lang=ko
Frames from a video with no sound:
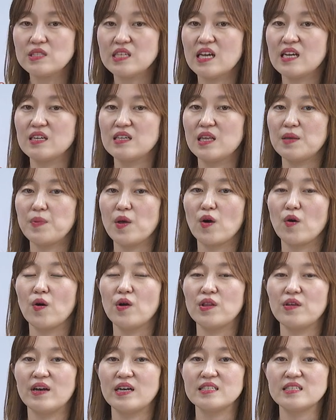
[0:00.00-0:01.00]
최근에
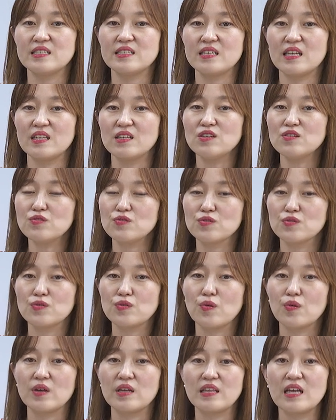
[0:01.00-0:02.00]
병원에 왔을 때는
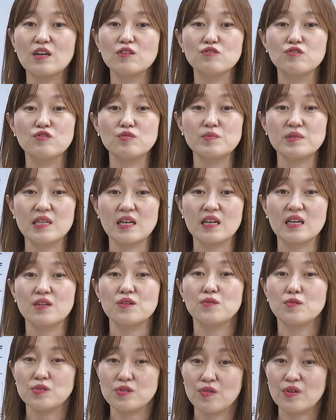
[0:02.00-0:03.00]
두통이나 구음
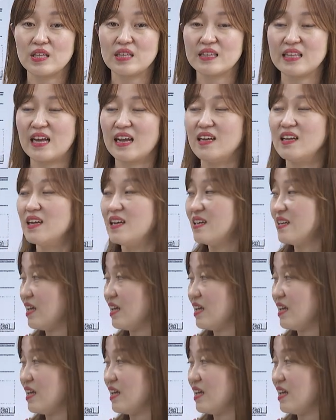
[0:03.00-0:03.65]
장애를 호소했다